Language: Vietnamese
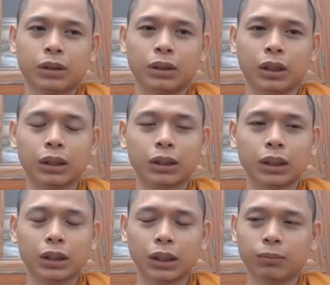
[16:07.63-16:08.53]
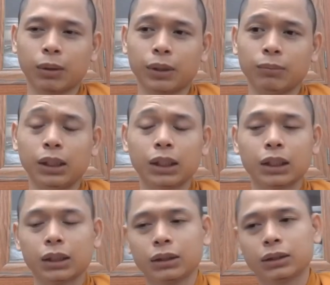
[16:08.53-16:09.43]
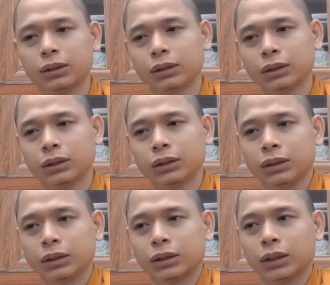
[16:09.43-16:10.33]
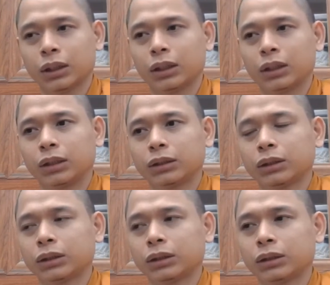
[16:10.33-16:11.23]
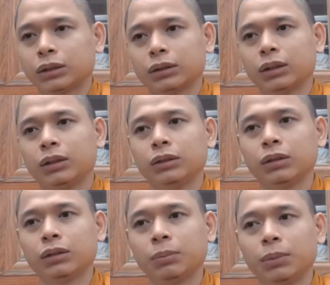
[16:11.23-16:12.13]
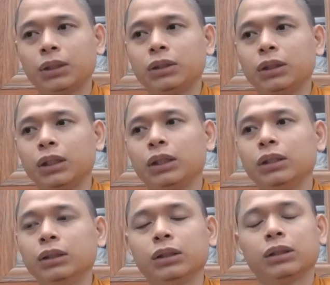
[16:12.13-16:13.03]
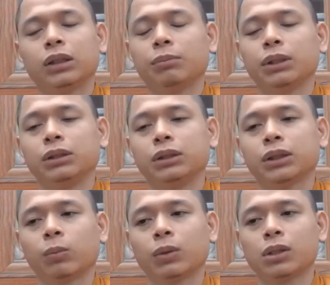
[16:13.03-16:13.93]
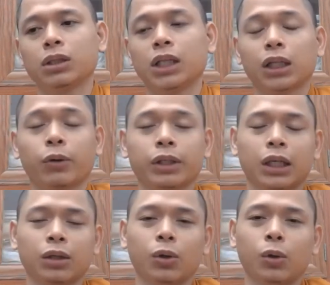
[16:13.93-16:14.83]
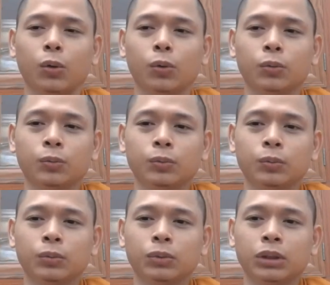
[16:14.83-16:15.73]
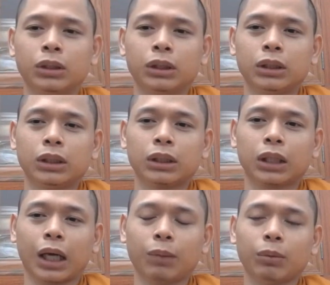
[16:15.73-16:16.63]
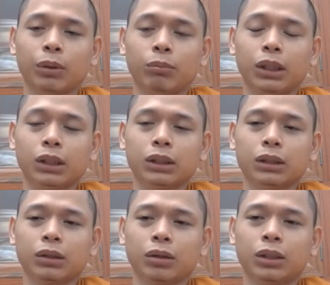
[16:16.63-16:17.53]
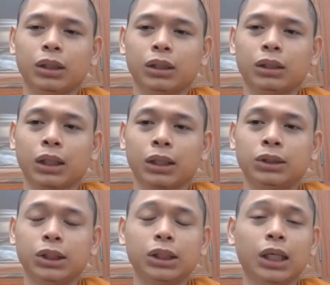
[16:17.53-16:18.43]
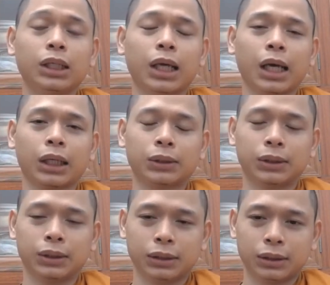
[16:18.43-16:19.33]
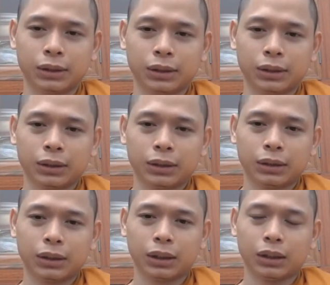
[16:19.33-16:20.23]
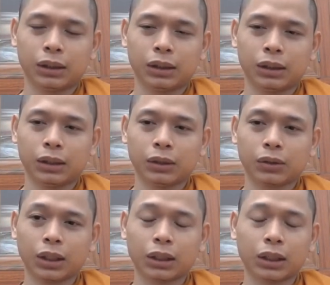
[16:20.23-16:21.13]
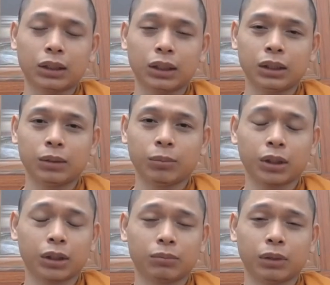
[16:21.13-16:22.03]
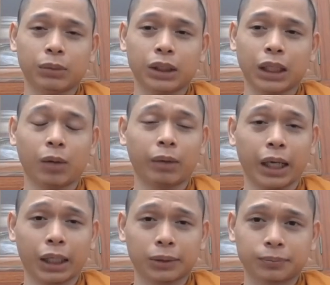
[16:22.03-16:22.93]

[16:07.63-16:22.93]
những cái kiến thức mà mình biết á, nó nó chưa có giúp ích gì được cho mình trong cái sự giải thoát giác ngộ cái mà mình biết nó chỉ là cái trí thế gian thôi thì nó lấy cái gì mà nó mà mình ngạo mạn